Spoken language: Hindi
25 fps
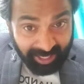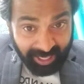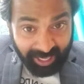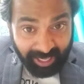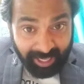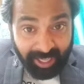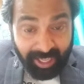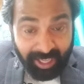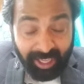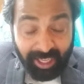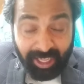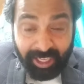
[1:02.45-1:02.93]
के
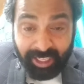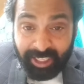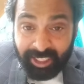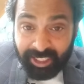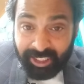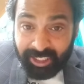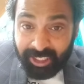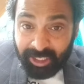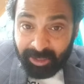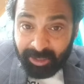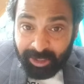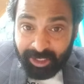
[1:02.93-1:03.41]

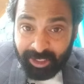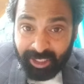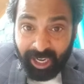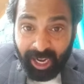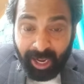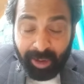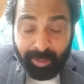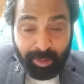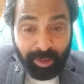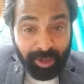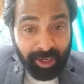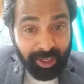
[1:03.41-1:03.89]
किसी भी
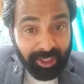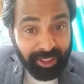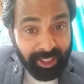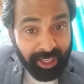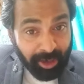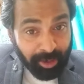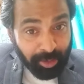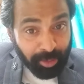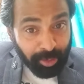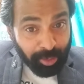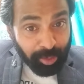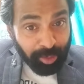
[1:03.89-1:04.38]
ट्राइब्यूनल या
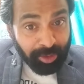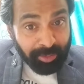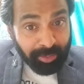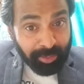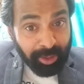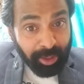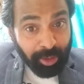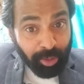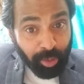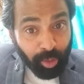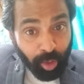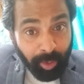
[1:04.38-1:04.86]
कोर्ट में
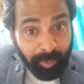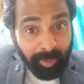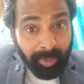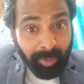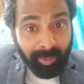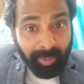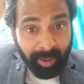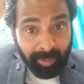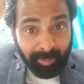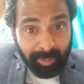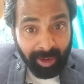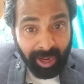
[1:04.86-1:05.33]
कोई भी
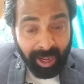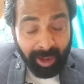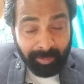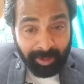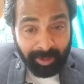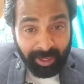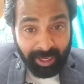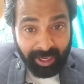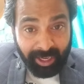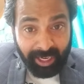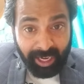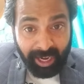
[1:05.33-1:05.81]
मामला
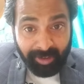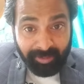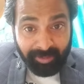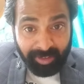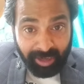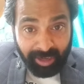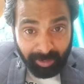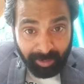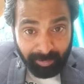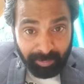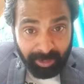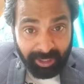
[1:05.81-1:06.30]
आपके खिलाफ
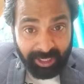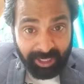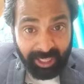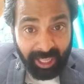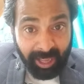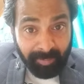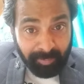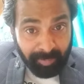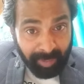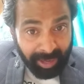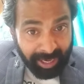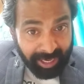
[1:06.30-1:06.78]
लंबित है
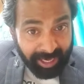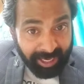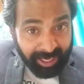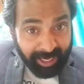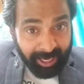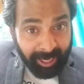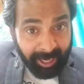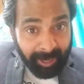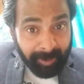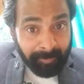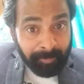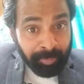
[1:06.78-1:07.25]
पेंडिंग
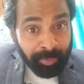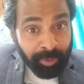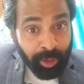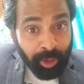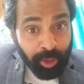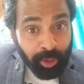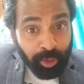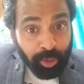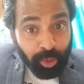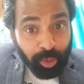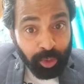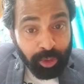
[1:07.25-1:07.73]
है
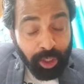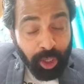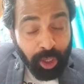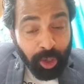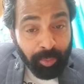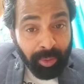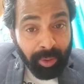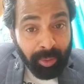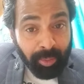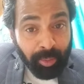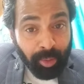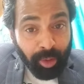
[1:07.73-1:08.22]
तो उसके
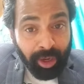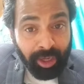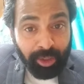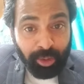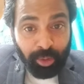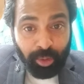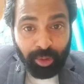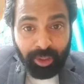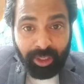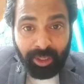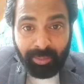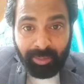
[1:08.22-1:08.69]
ऊपर
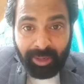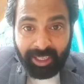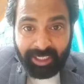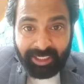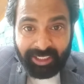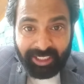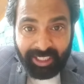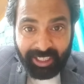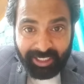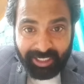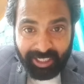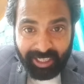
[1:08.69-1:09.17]
मोराटोरियम लग
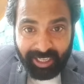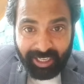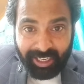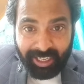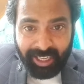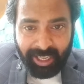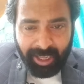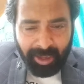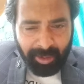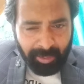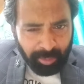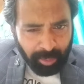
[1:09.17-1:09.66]
जाता
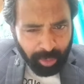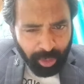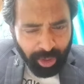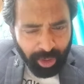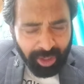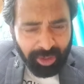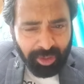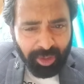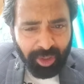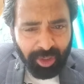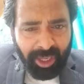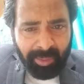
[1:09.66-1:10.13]
है
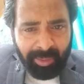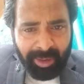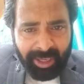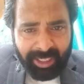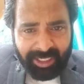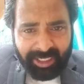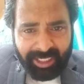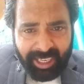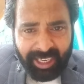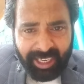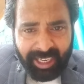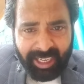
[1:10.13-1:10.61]
मोराटोरियम एक
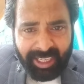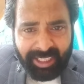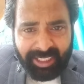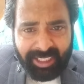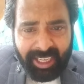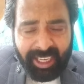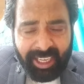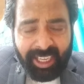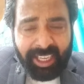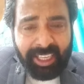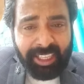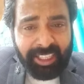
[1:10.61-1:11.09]
तरीके से
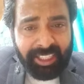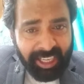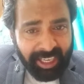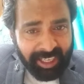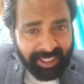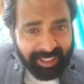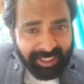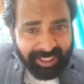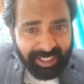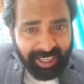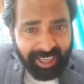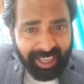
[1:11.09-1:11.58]

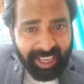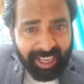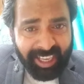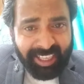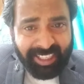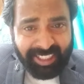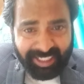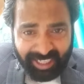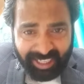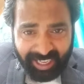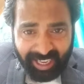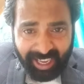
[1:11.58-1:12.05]
इंजंक्शन है
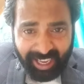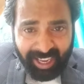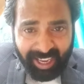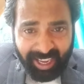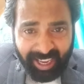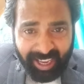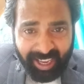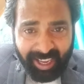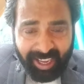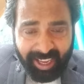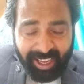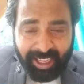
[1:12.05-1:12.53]
स्टे है
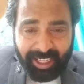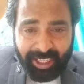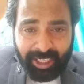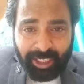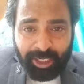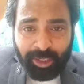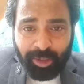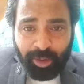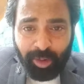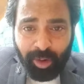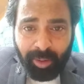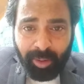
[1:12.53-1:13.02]

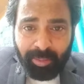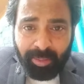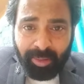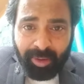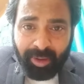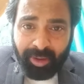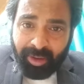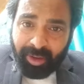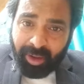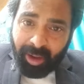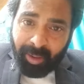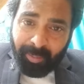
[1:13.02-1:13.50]
इसको हम
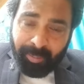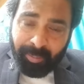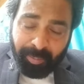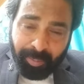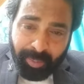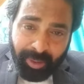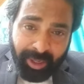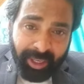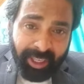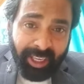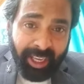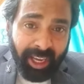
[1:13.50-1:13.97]

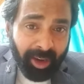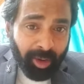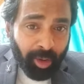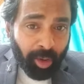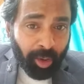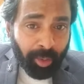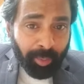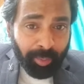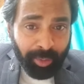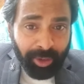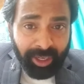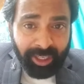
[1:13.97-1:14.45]
कंपनी या
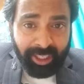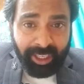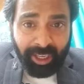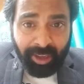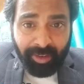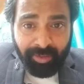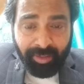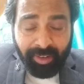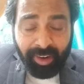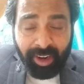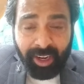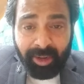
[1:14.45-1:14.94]
कॉरपोरेट की
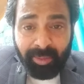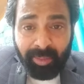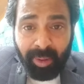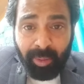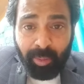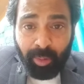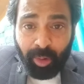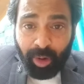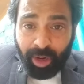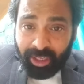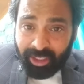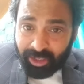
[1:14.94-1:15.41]
वर्ल्ड में
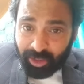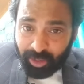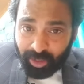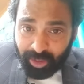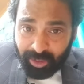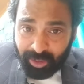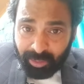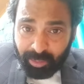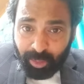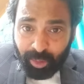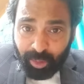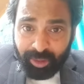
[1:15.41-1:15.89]

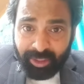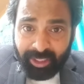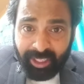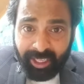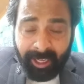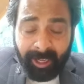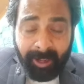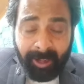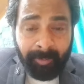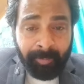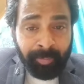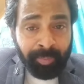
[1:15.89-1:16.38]
मोराटोरियम बोलते
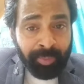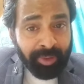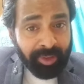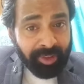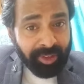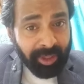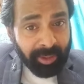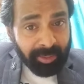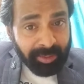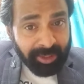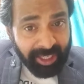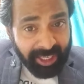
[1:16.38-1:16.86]
हैं
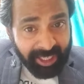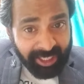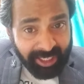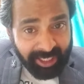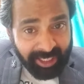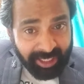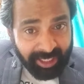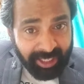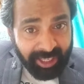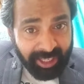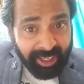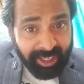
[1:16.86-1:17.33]
जब ये
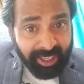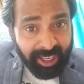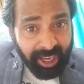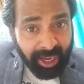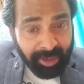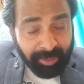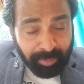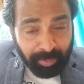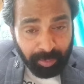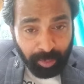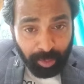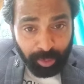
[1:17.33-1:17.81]
डिक्लेयर या
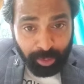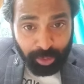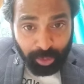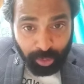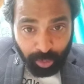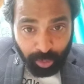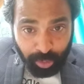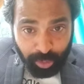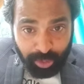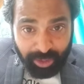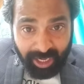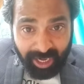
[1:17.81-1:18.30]
इम्पोज
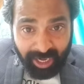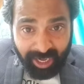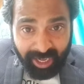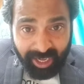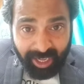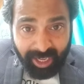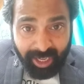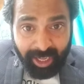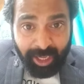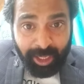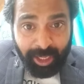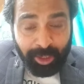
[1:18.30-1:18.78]
हो जाए
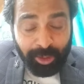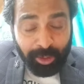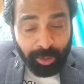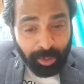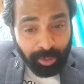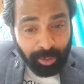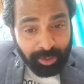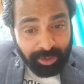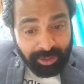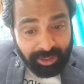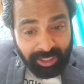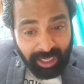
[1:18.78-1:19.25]
तो
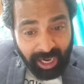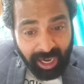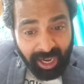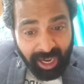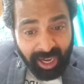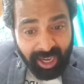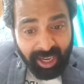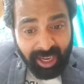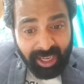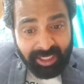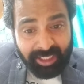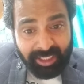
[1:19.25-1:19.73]
जहां
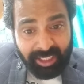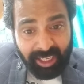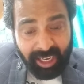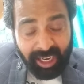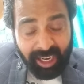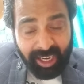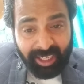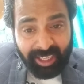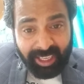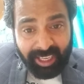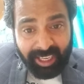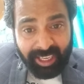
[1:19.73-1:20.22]
का जहां
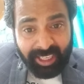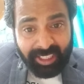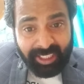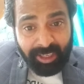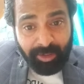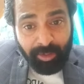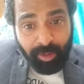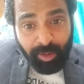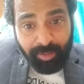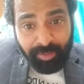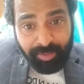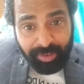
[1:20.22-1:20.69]
केस है
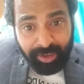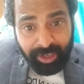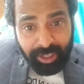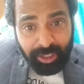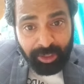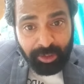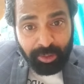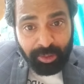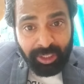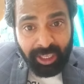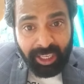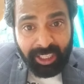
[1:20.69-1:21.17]
वो फ्रीज
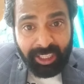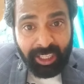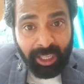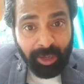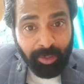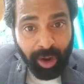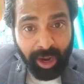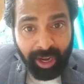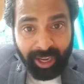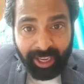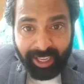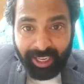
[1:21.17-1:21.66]
हो जाता है वो
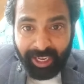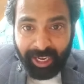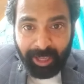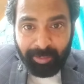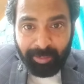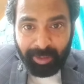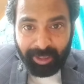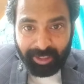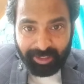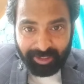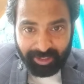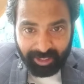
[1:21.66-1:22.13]
आगे नहीं
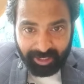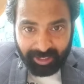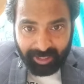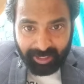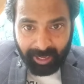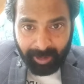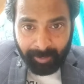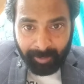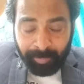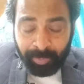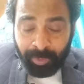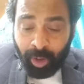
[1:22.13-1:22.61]
बढ़
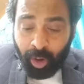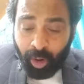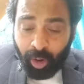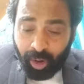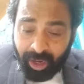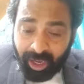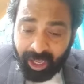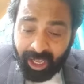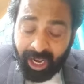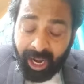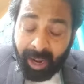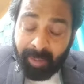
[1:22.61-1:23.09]
सकता और
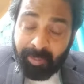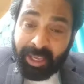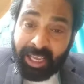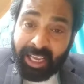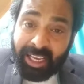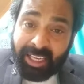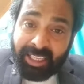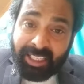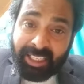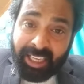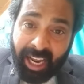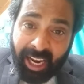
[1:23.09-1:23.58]
अगर आप
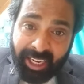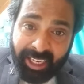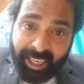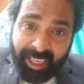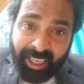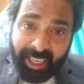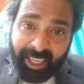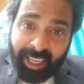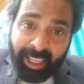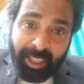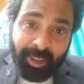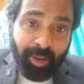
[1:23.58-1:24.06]
केस डालने
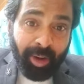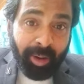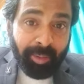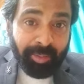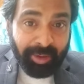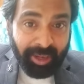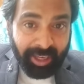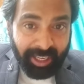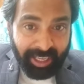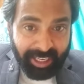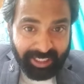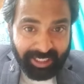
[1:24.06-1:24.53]
लगे तो आप
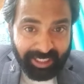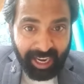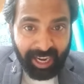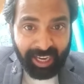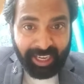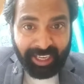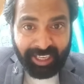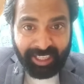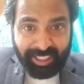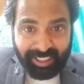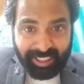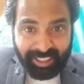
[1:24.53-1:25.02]
केस डाल
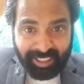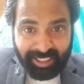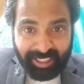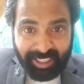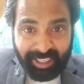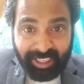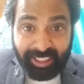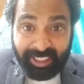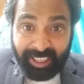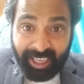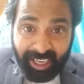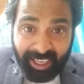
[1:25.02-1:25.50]
नहीं सकते
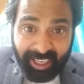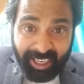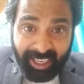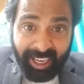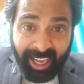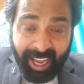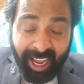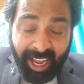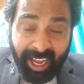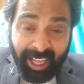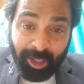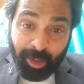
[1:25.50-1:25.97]
डल
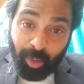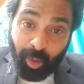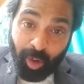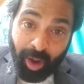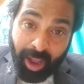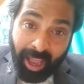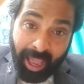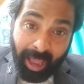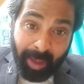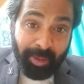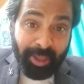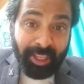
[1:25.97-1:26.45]
गया है तो वो
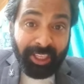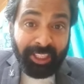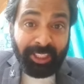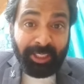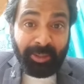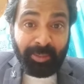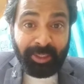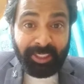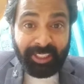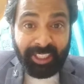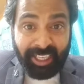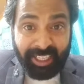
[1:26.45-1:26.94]
एबियंस
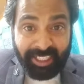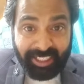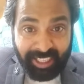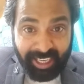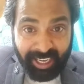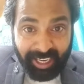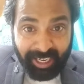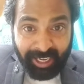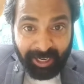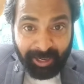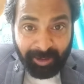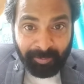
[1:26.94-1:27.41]
में चले
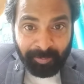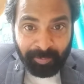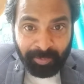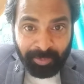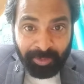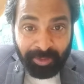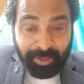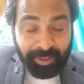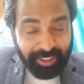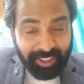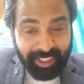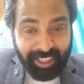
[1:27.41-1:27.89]
जाएगा
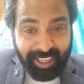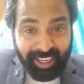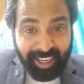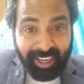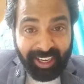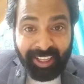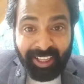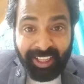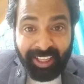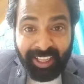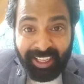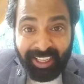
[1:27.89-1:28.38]
जी हाँ
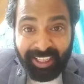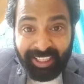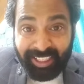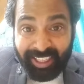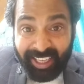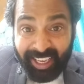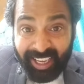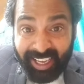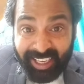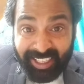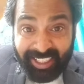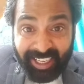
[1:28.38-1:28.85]

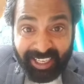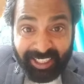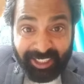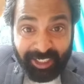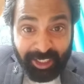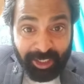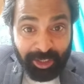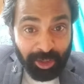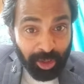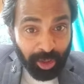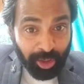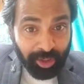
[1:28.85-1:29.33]
ये है
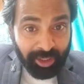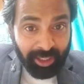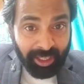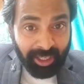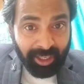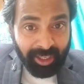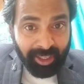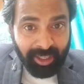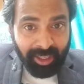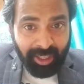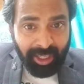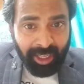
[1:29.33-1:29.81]
सेक्शन चौदह
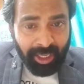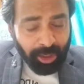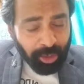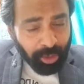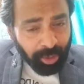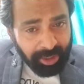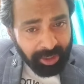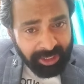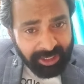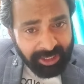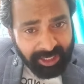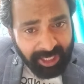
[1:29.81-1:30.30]
तो
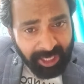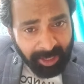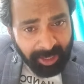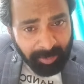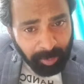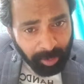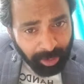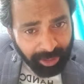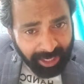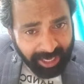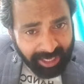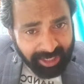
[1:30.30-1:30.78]
इसकी
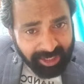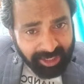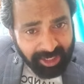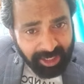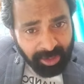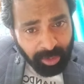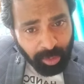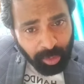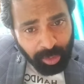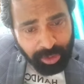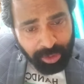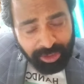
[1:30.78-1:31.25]
प्रोटेक्शन
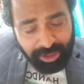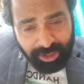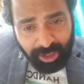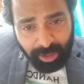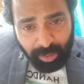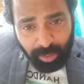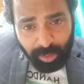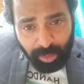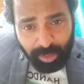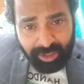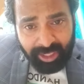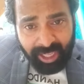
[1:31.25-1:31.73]
क्वेश्चन
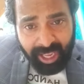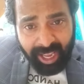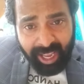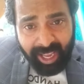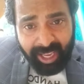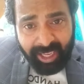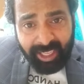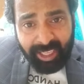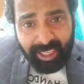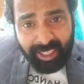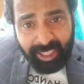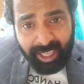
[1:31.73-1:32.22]
उठता है
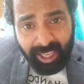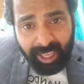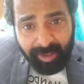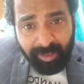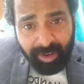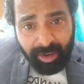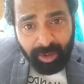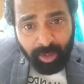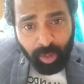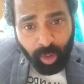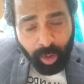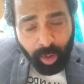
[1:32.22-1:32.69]
कि
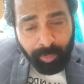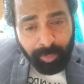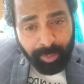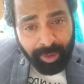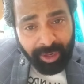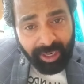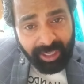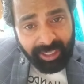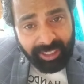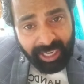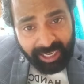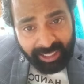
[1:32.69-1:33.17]
केवल
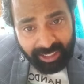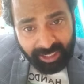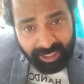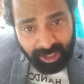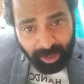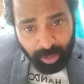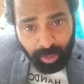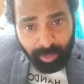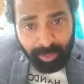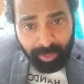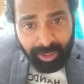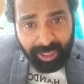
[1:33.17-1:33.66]
कॉरपोरेट डेटर
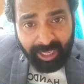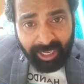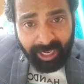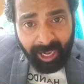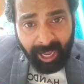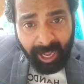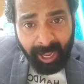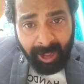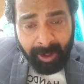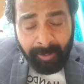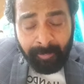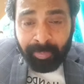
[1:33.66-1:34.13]
को मिलेगा
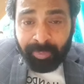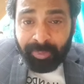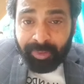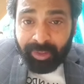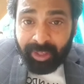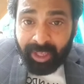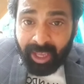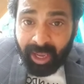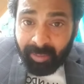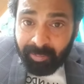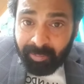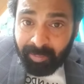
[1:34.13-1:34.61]

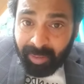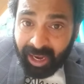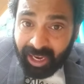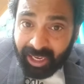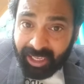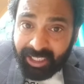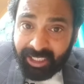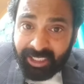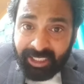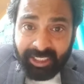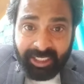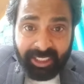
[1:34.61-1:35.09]
या
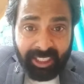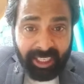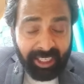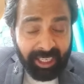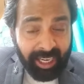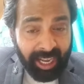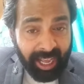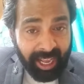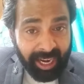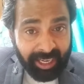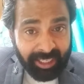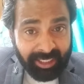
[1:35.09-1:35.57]
बाकी जितने
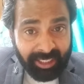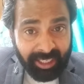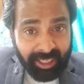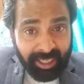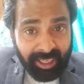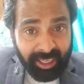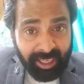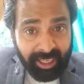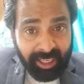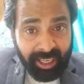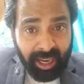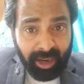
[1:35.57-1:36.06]
डायरेक्टर
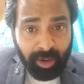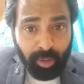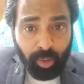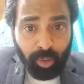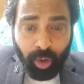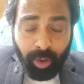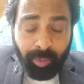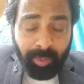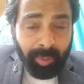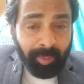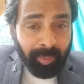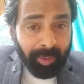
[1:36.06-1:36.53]
हैं या
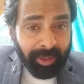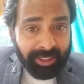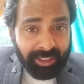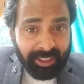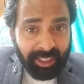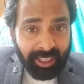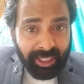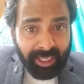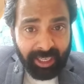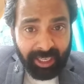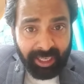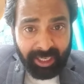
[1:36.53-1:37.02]
कोई भी
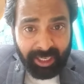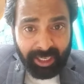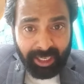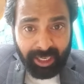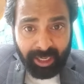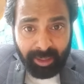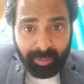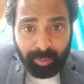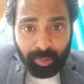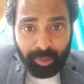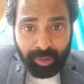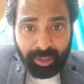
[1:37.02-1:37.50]
पर्सन है
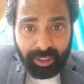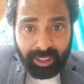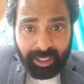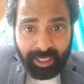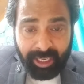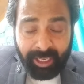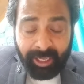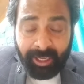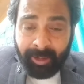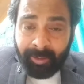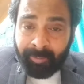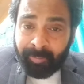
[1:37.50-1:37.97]
नीरव मोदी
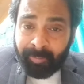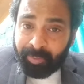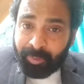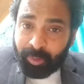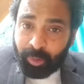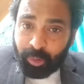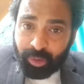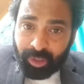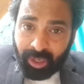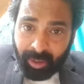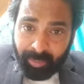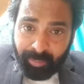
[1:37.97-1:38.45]
के
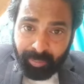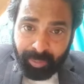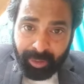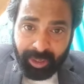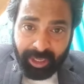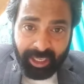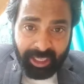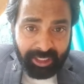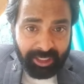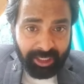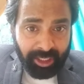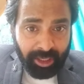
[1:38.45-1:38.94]
उस कंपनी
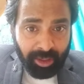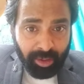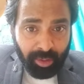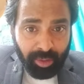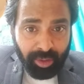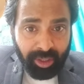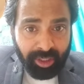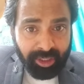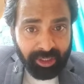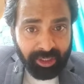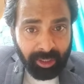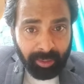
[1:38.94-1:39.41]
के शेयर
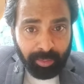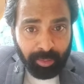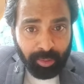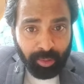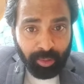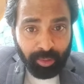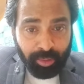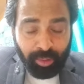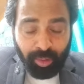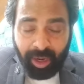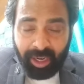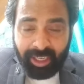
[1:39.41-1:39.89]
होल्डर सबको
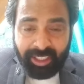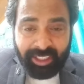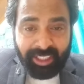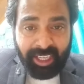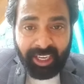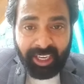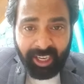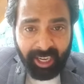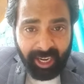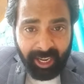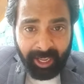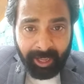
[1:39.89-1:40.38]
तो आंसर
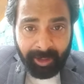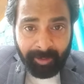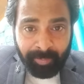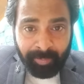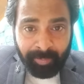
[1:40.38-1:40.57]
है नहीं